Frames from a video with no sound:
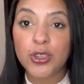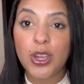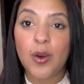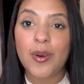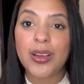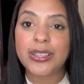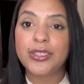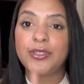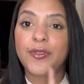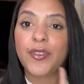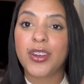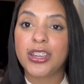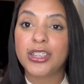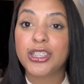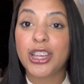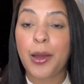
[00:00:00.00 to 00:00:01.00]
que é o
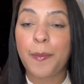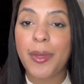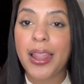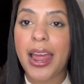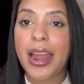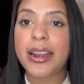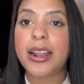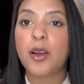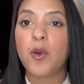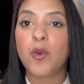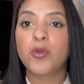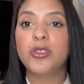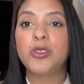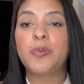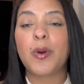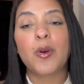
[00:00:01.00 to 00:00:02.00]
acidificante capilar da
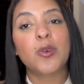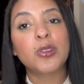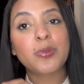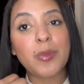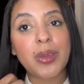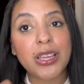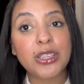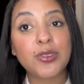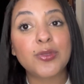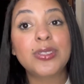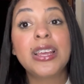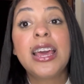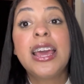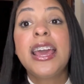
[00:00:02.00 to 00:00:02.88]
Gold Spell Cosméticos.